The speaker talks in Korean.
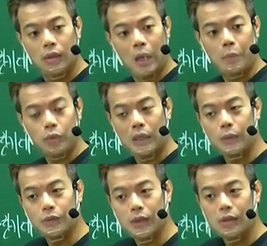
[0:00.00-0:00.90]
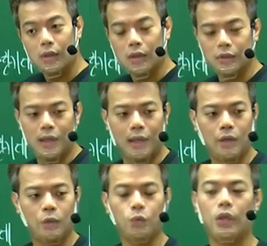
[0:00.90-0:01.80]
아무것도 안 하고 있으네. 근데
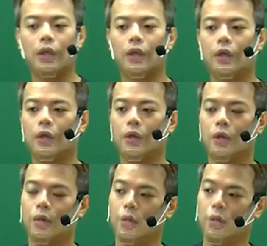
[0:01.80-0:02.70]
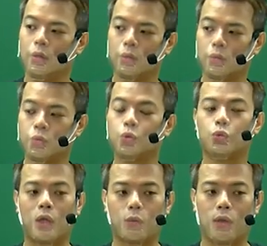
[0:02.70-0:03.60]
우리
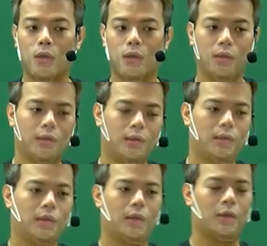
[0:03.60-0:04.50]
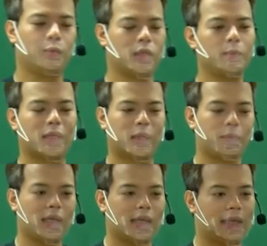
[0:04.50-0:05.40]
구조조정 할 거야. 아, 김 과장
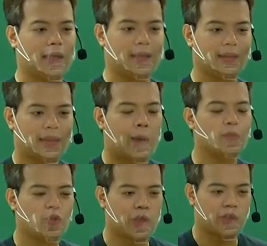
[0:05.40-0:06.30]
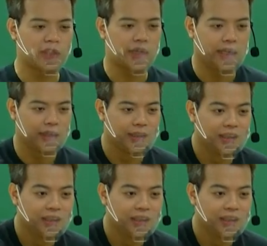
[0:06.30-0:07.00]
미안하네. 다음 주에 퇴사야.